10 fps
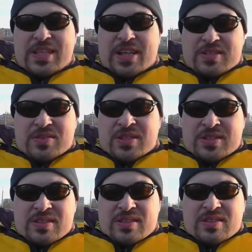для
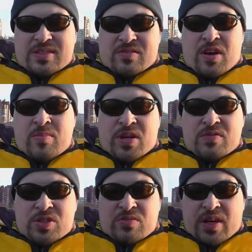сведения так называемых
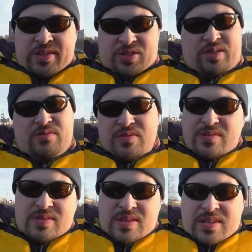выживальщиков.
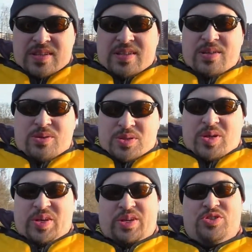
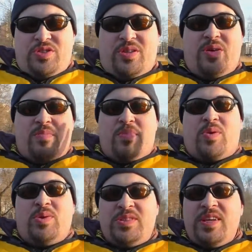Лодка, я считаю,
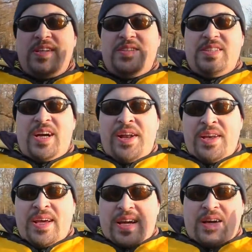просто
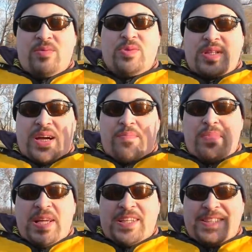идеальная, как вот
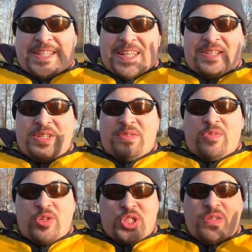комплектик для
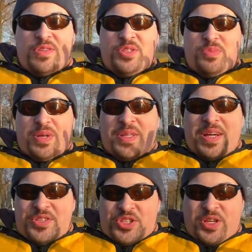тревожного
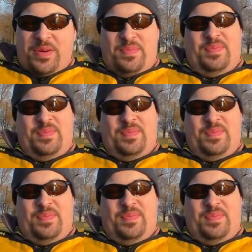чемоданчика.